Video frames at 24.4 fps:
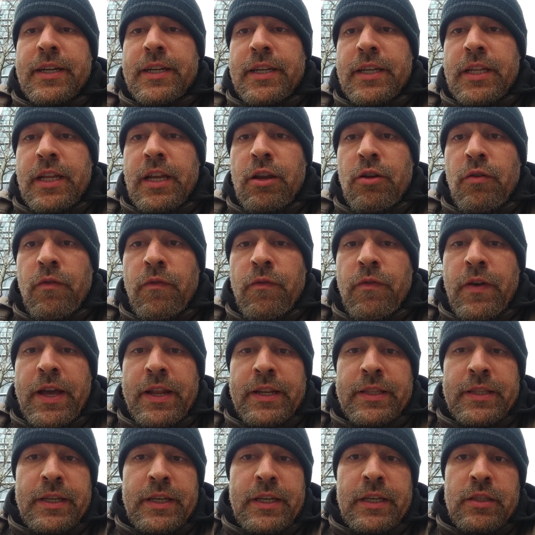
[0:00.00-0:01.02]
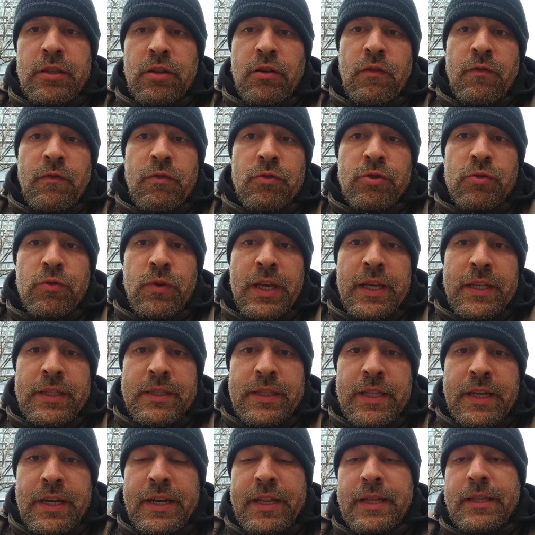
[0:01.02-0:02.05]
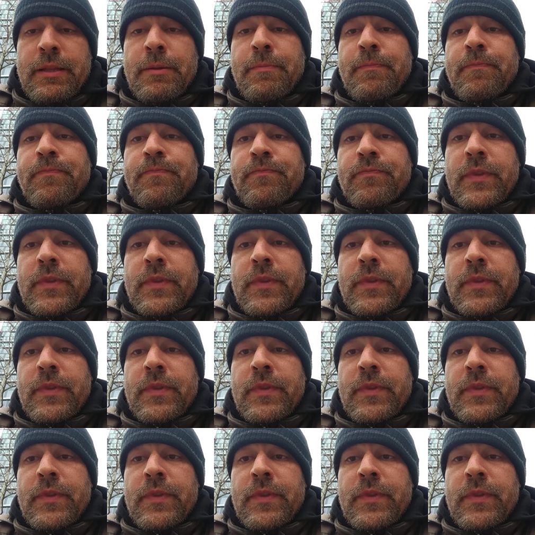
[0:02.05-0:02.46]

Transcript: delle offerte che trovo su internet.